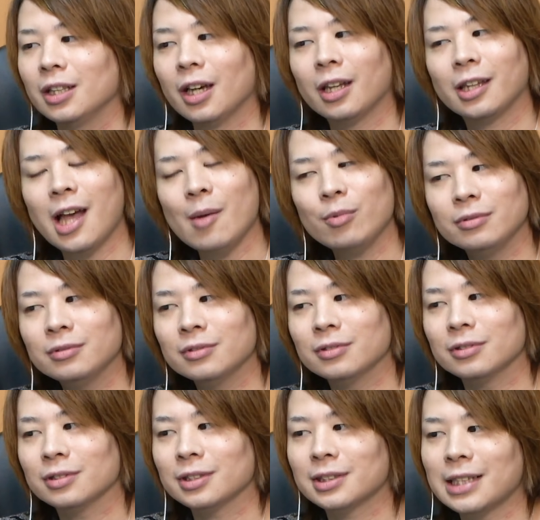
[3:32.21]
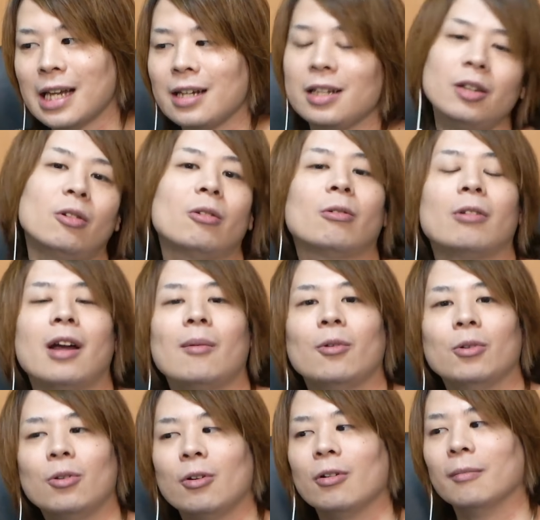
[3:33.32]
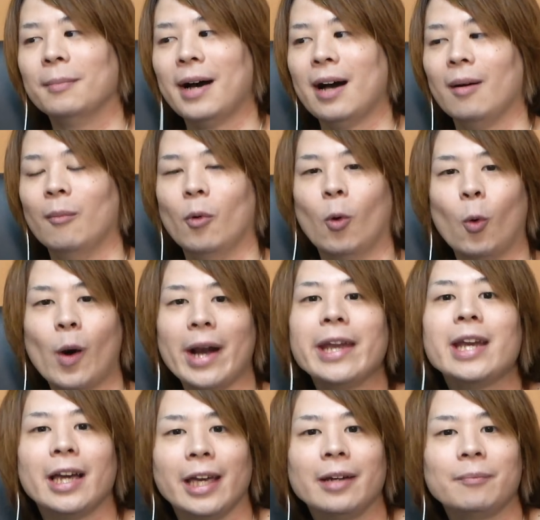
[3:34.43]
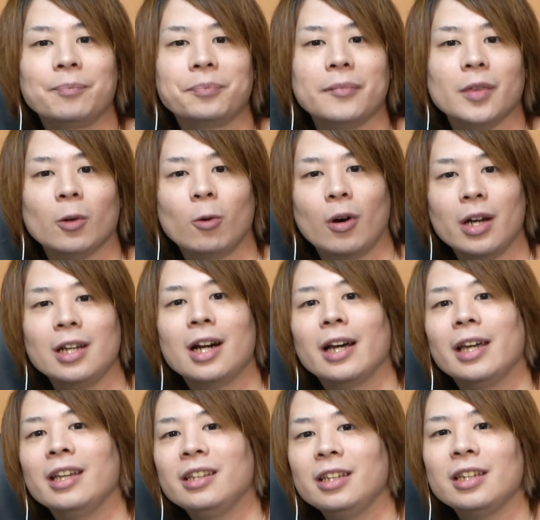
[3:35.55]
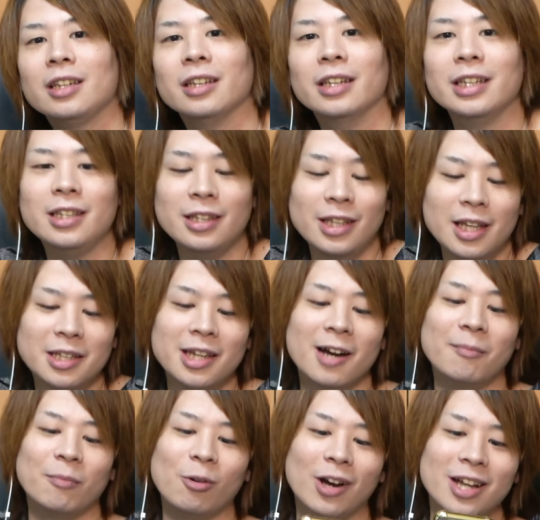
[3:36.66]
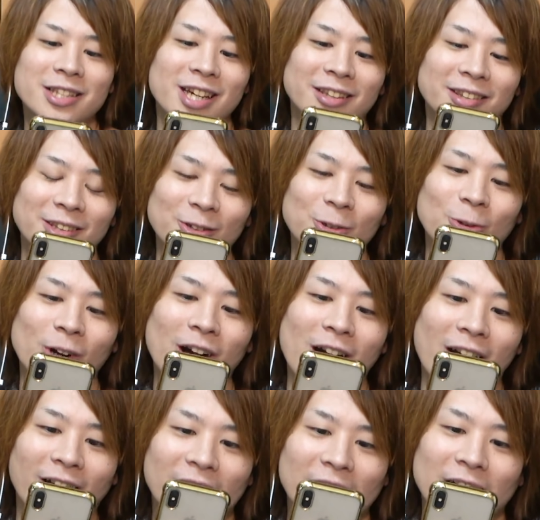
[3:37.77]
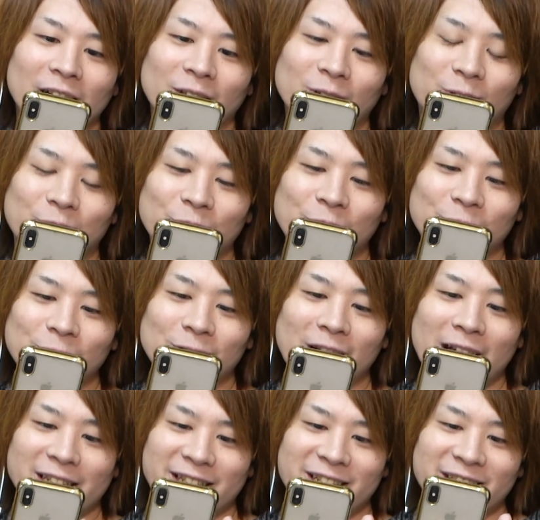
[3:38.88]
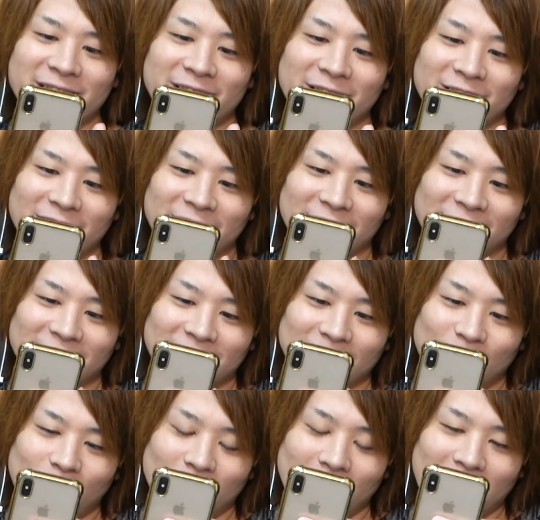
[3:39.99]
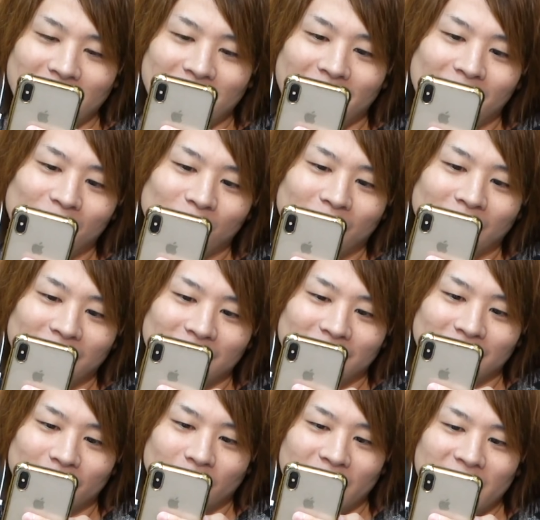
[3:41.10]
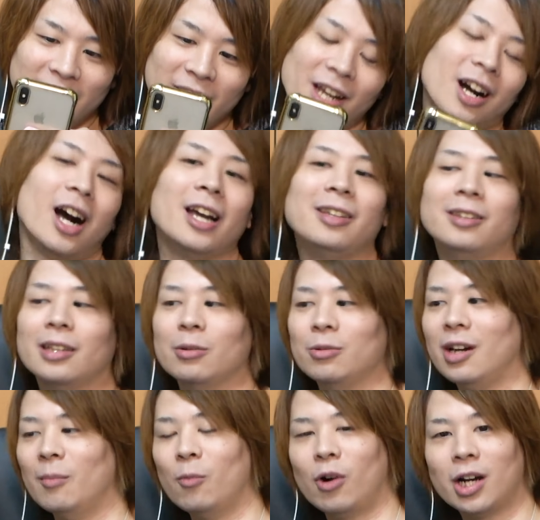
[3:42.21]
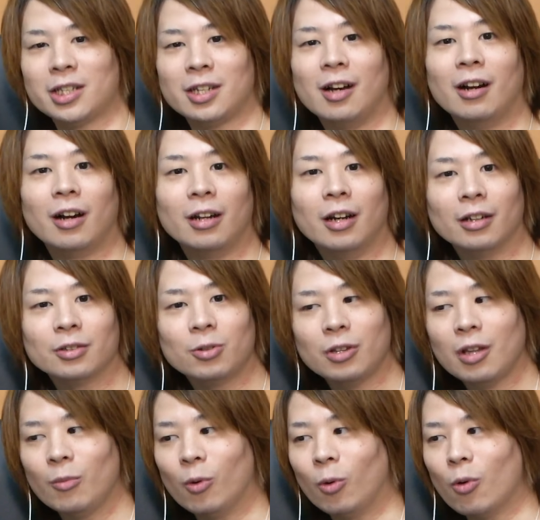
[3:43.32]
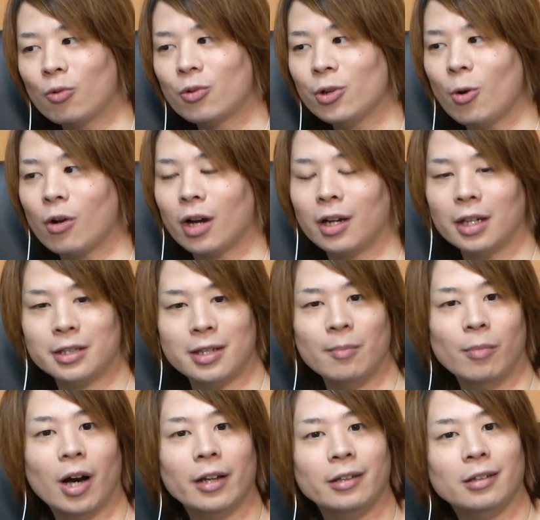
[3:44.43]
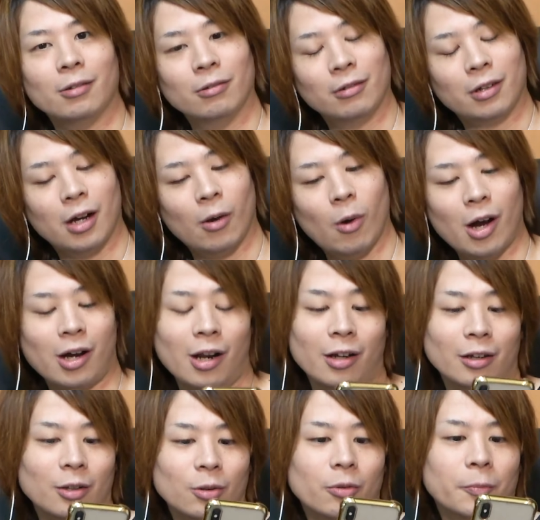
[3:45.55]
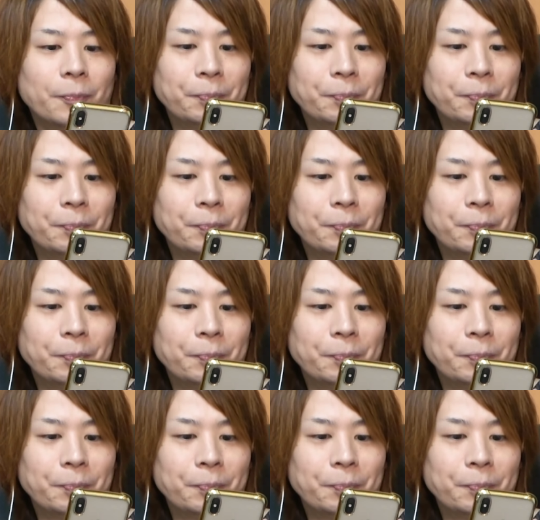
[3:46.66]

だから多分サンリオコラボの、まあ、もう終わりらへん終わりらへんにリンネニャンボガチャっていうのが来るらしいこれ何なんやろね、まあ、リンネが入ってるニャンボガチャなんかなそれとも極妖怪が全部入ってるのか分からんけど